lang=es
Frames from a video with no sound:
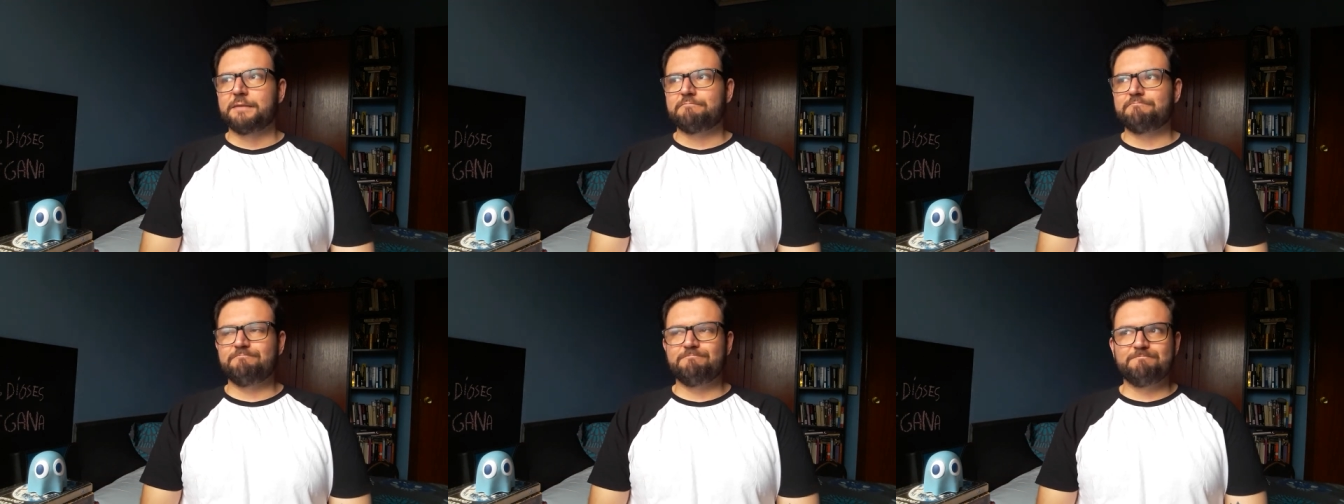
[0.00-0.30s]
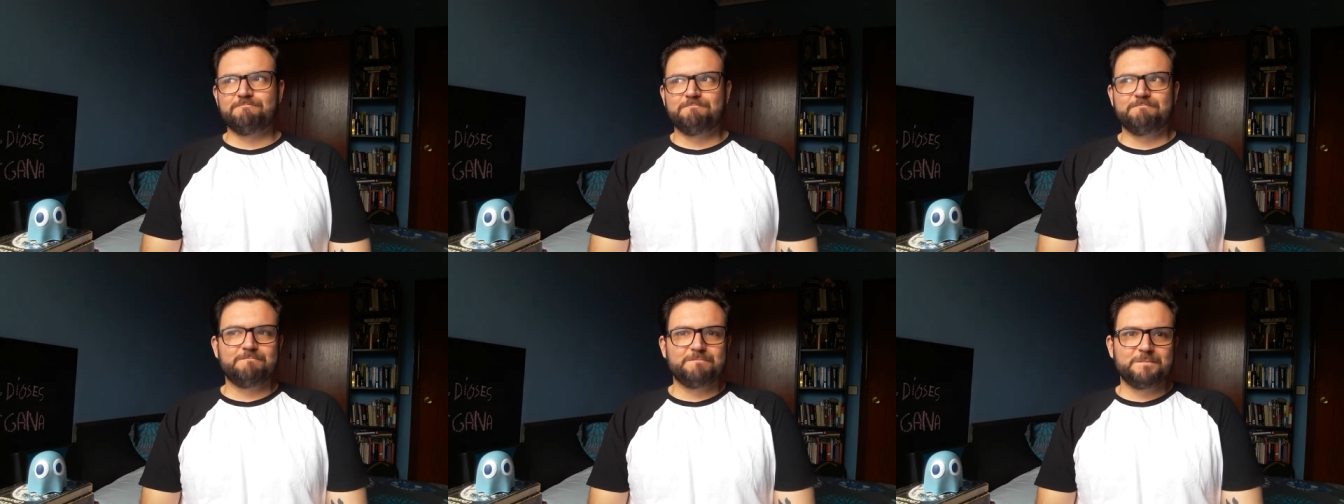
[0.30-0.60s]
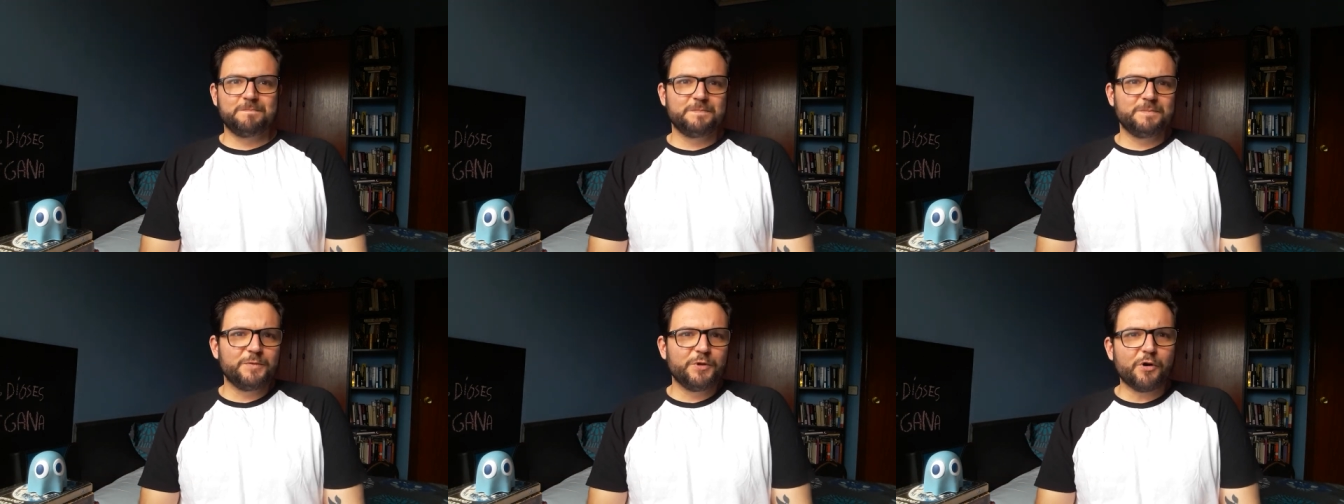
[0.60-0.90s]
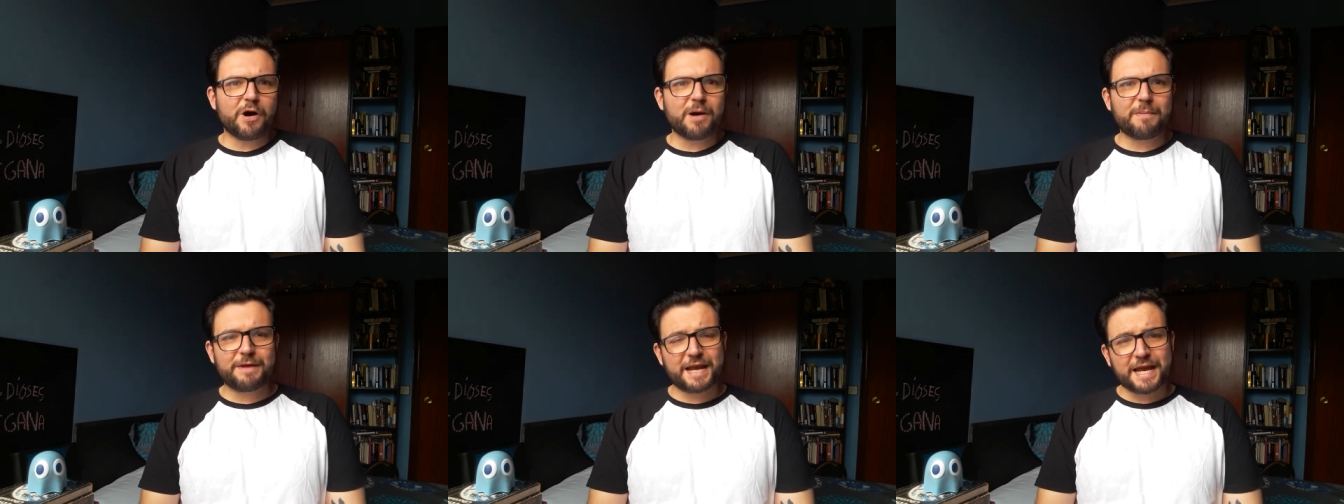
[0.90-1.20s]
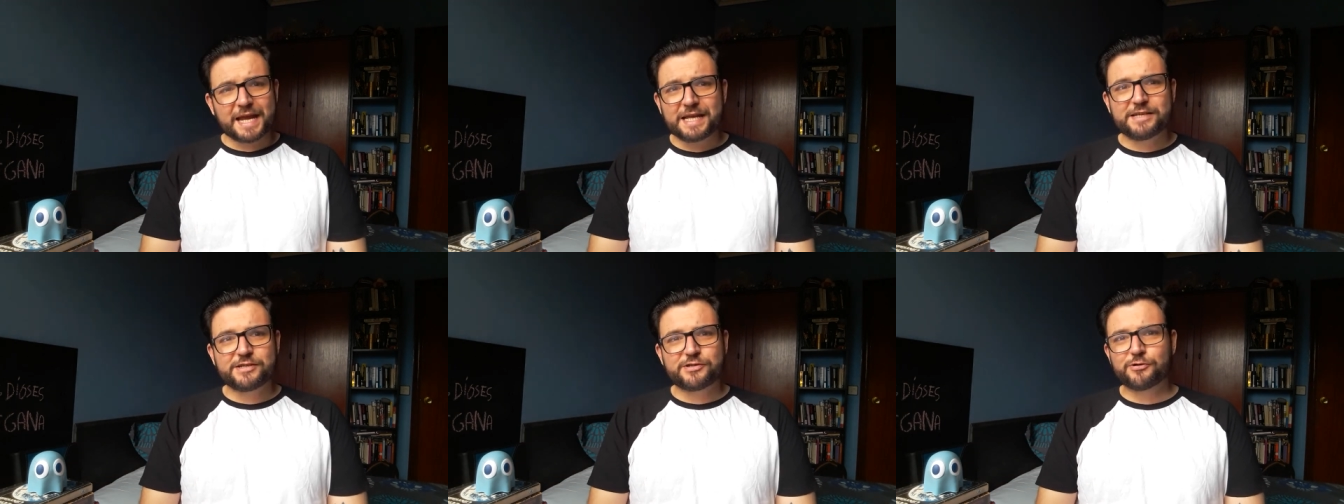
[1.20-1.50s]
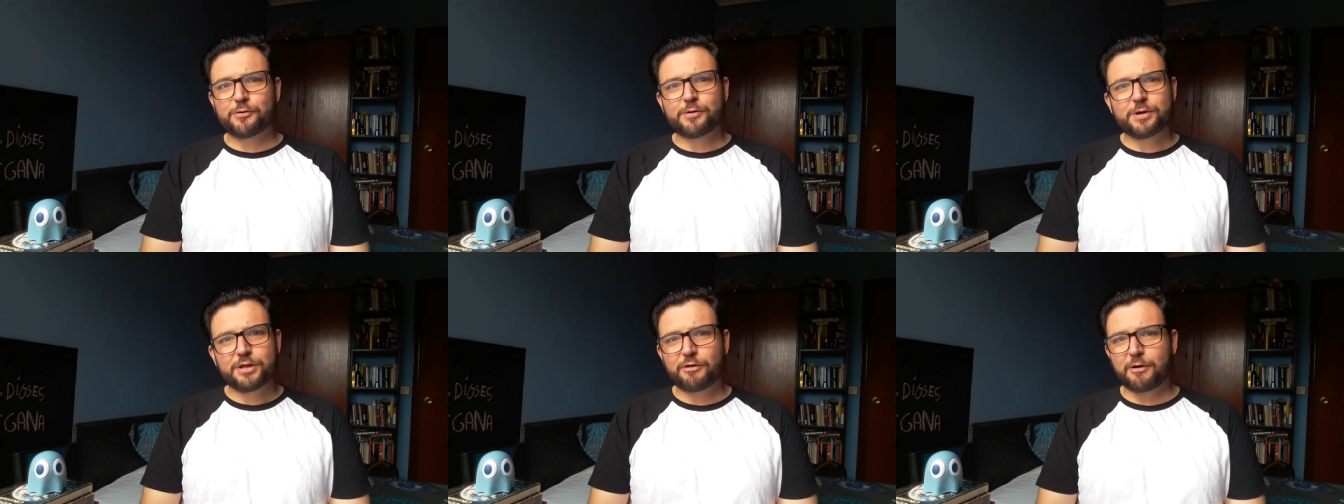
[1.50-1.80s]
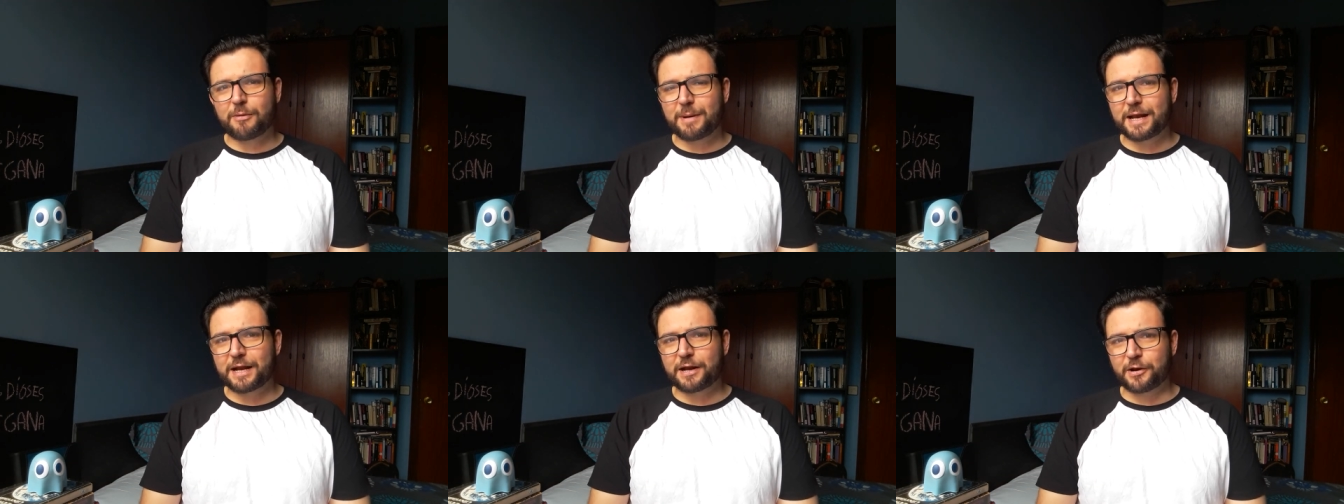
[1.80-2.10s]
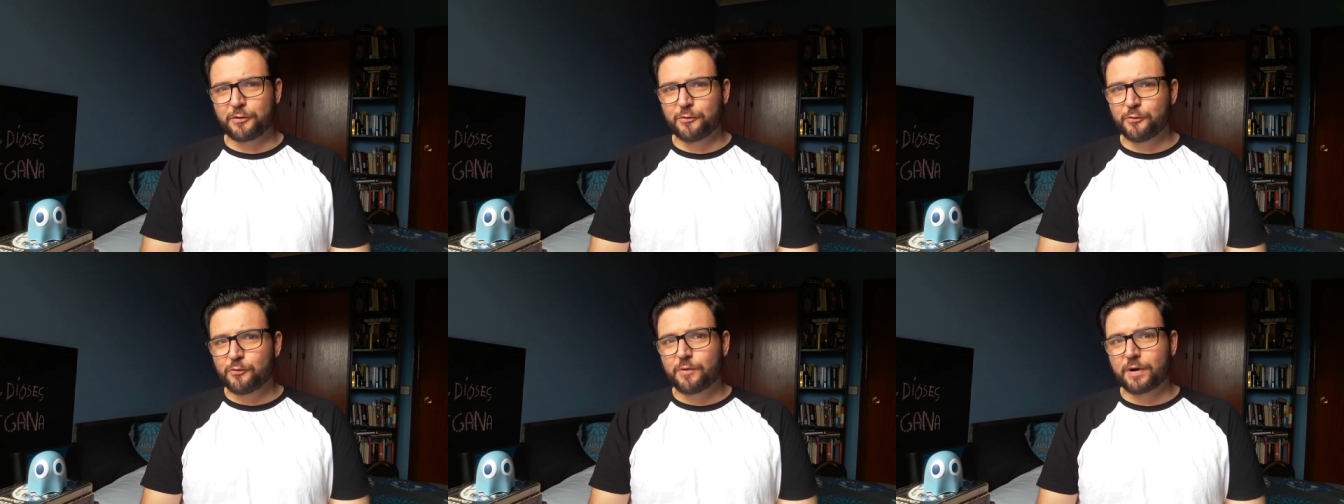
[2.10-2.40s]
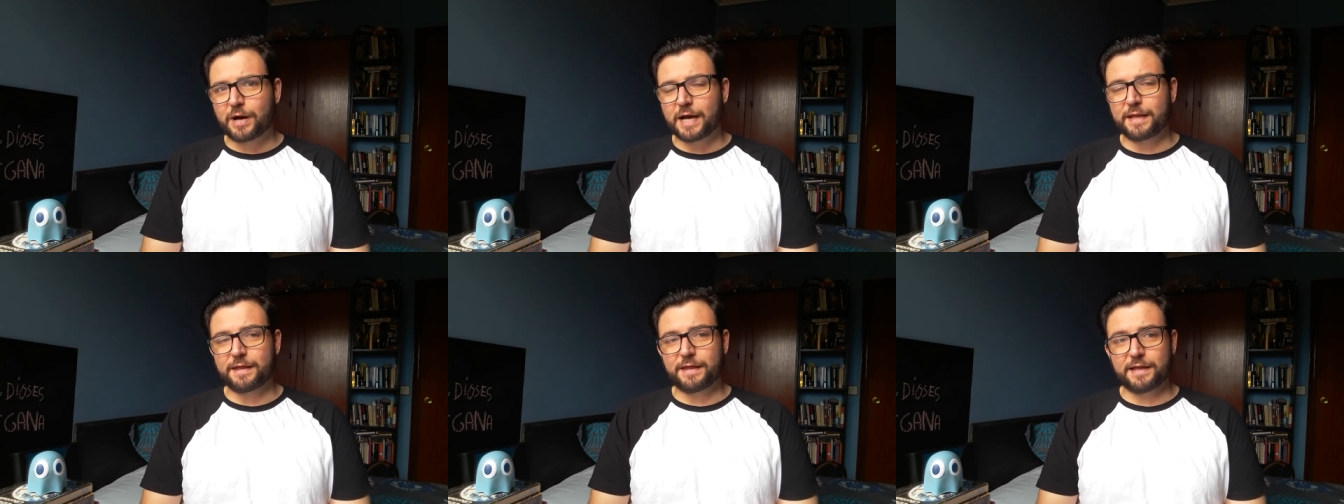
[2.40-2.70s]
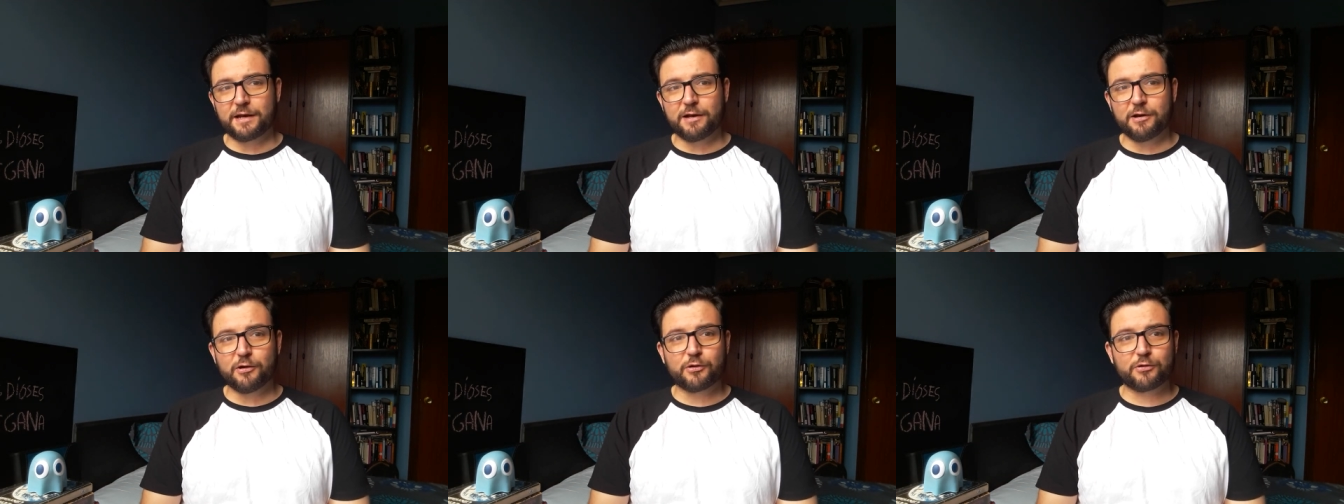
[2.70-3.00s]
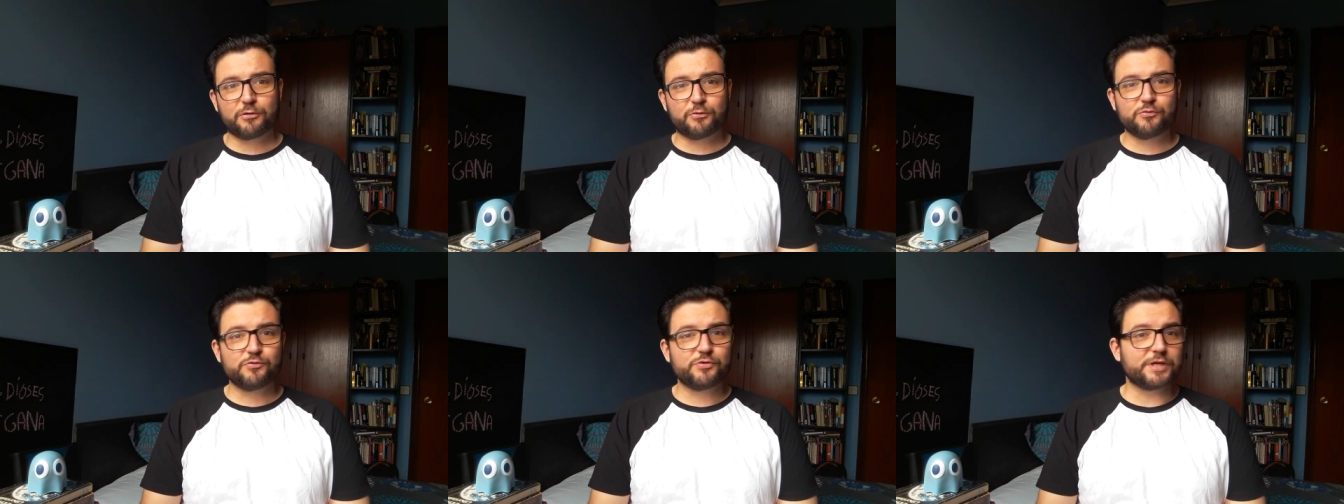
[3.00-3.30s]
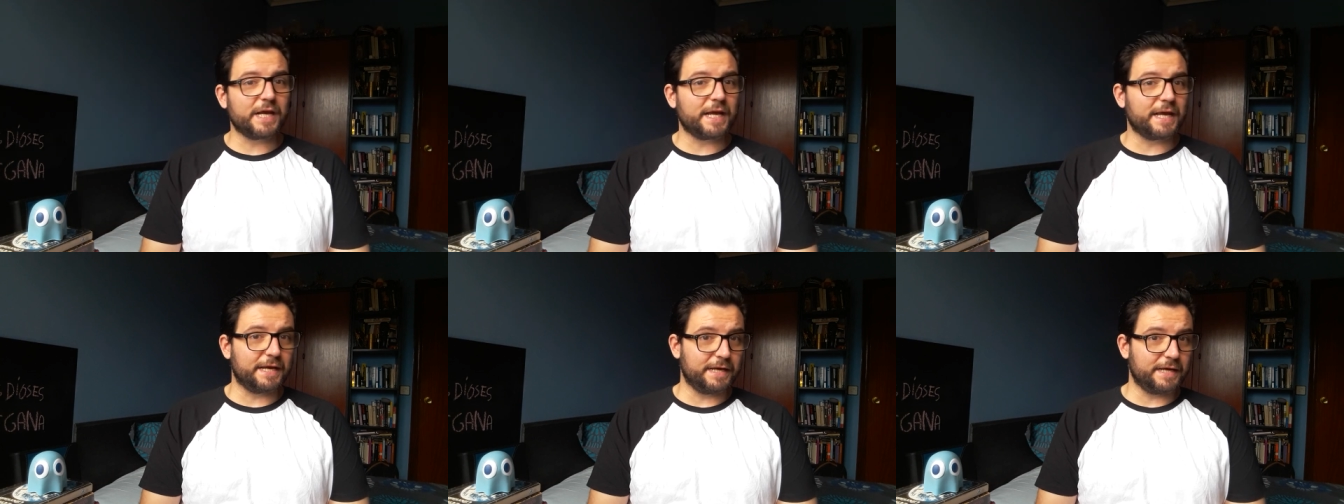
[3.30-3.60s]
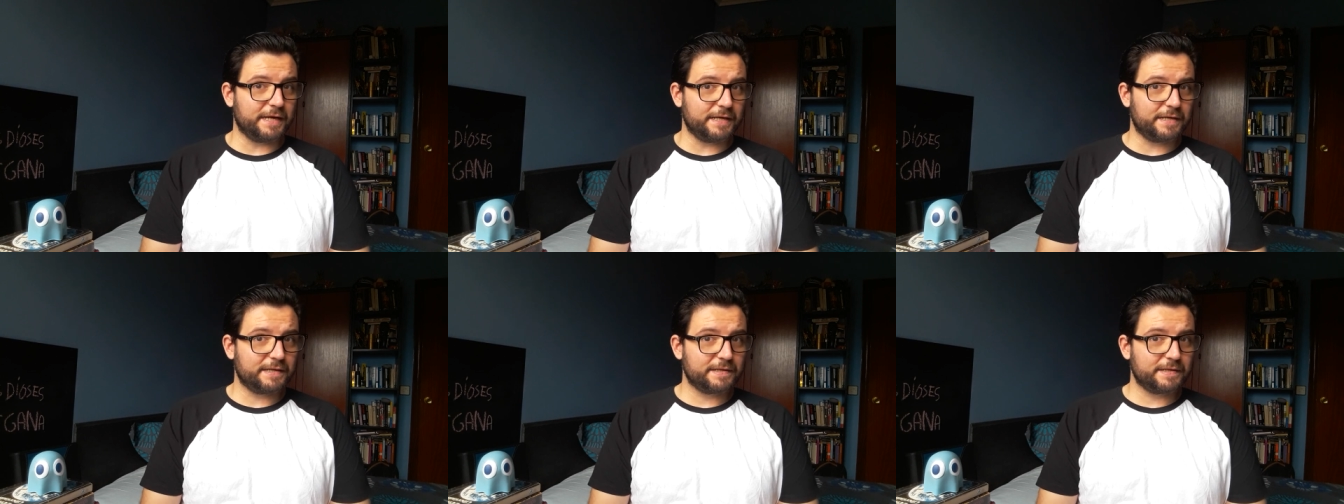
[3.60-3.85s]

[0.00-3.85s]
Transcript: Mm, no habréis oído hablar nunca de Lord Dunsany.